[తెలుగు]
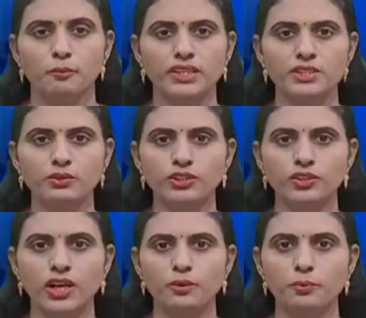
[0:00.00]
మంచి
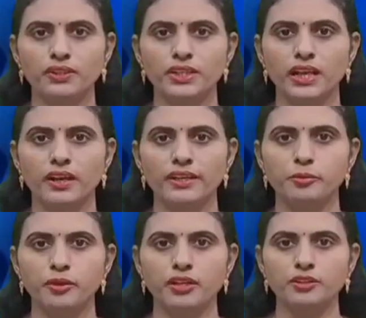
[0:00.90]
ఉద్యోగాలు పొందేలా
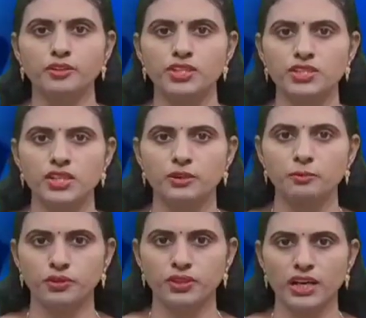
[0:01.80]
నిపుణులతో శిక్షణను
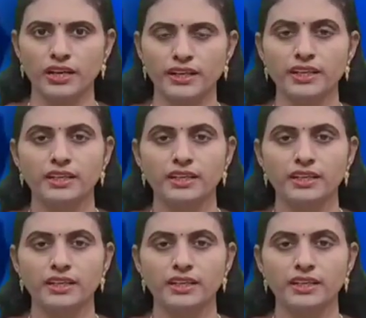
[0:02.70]
పొందాలని